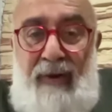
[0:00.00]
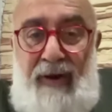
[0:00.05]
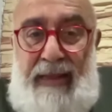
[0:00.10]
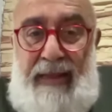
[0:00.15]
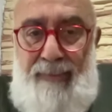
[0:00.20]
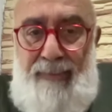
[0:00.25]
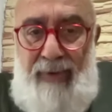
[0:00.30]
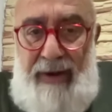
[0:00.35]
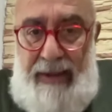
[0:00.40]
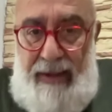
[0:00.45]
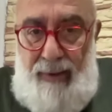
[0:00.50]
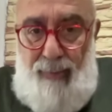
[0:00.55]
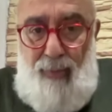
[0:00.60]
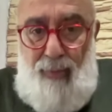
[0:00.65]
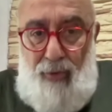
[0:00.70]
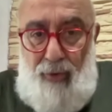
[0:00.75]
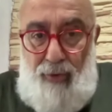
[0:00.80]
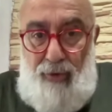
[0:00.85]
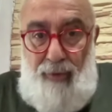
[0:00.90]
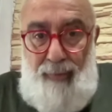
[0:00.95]
bir
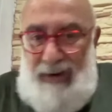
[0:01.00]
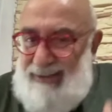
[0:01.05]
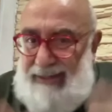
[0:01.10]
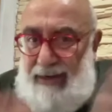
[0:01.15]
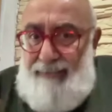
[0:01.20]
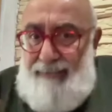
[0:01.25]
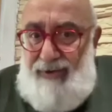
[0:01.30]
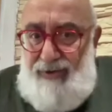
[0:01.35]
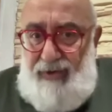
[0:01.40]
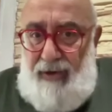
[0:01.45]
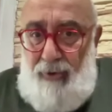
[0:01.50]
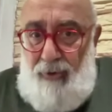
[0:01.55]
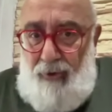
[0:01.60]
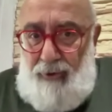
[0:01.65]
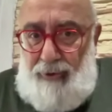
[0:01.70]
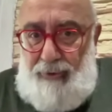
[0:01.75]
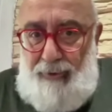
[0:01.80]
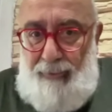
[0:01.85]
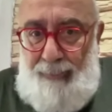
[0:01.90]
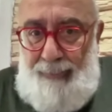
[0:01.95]
kimliğe büründü. Başka bir şey
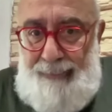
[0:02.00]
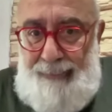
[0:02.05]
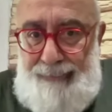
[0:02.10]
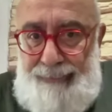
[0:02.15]
oldu.